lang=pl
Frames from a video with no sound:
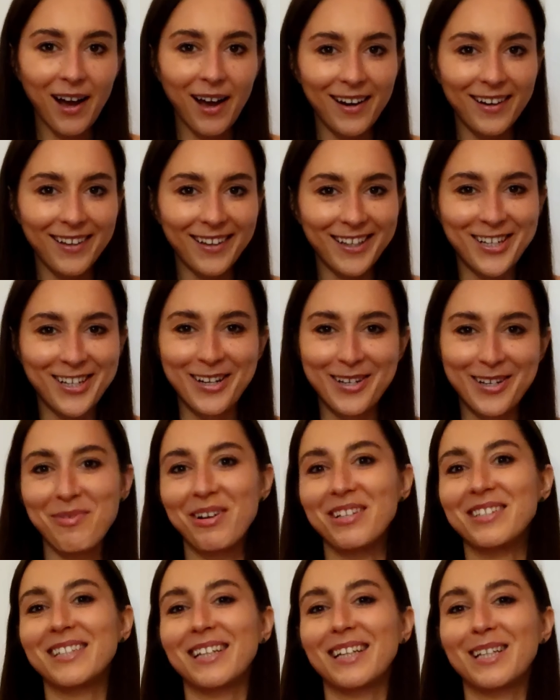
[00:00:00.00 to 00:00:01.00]
ale jeżeli
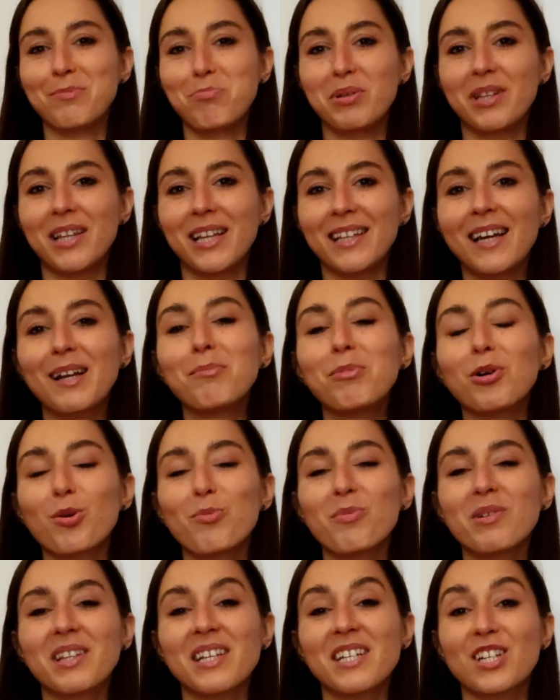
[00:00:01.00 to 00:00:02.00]
macie jakieś pytania albo
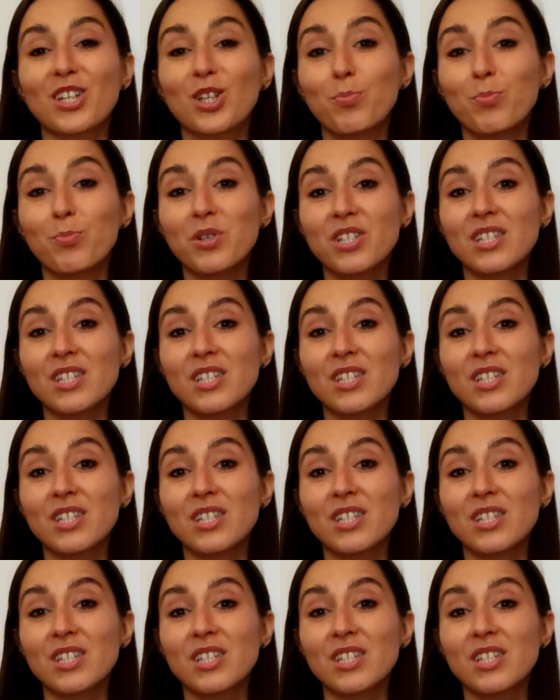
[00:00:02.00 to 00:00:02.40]
komentarze, to